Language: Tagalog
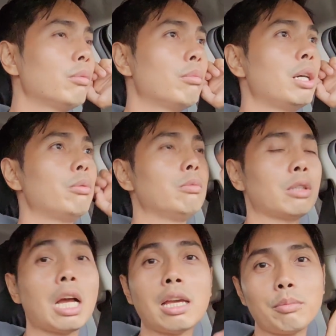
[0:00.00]
baw
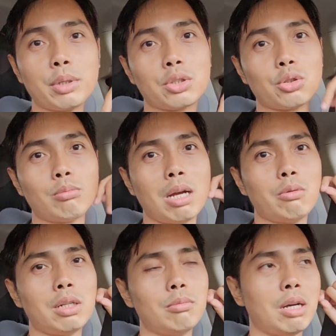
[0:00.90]
kahit picture
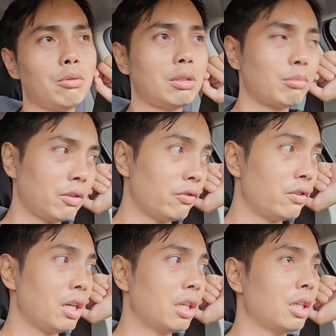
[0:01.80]
bawal bawal mag
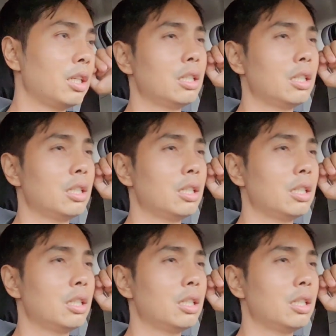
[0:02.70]
vlog